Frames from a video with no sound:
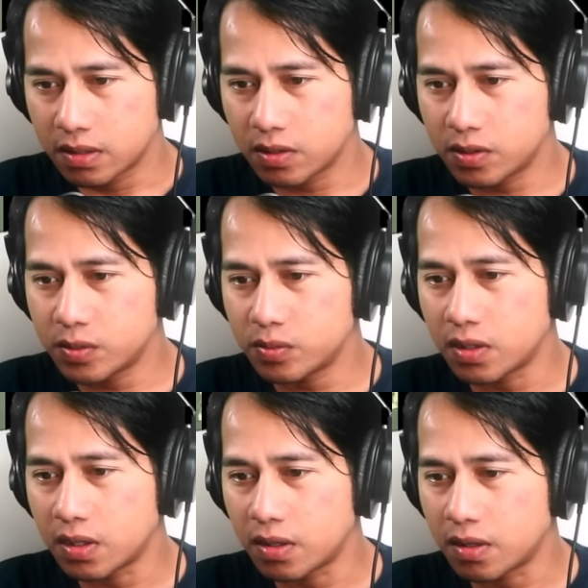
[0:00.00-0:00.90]
Ini sih
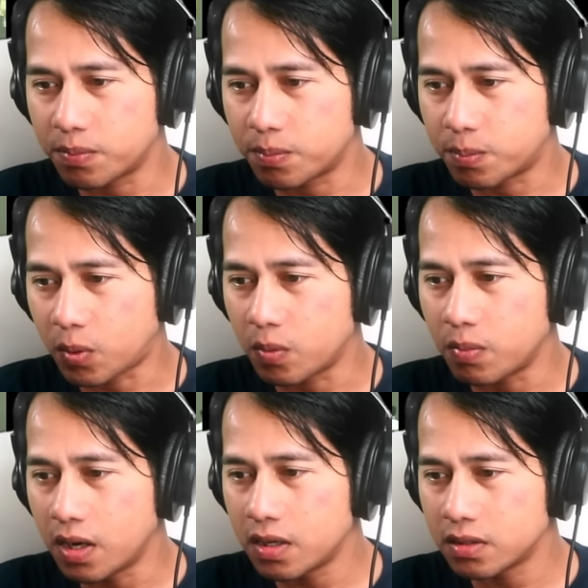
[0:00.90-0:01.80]
udah pro
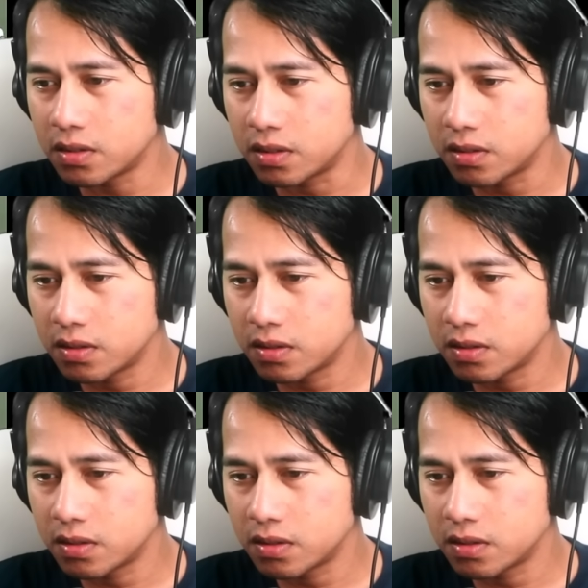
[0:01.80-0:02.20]
banget ini.